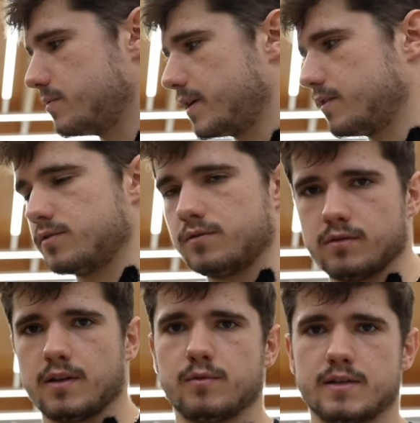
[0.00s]
perché io sono
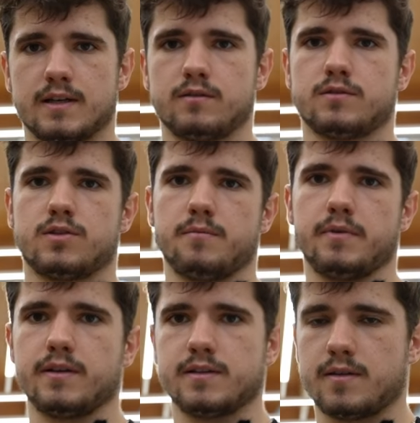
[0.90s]
da Bolzano, ci
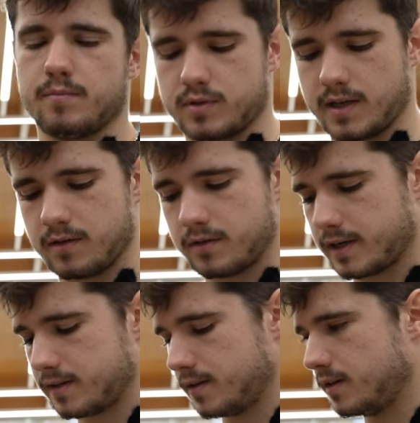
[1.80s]
impieghi tipo 6
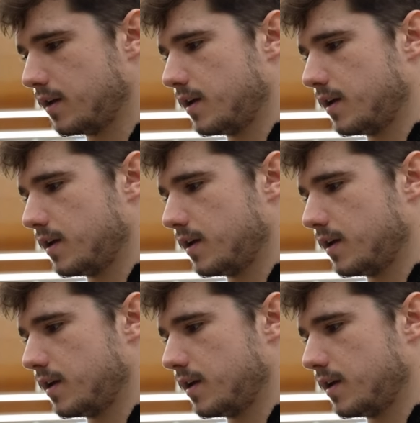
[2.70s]
orette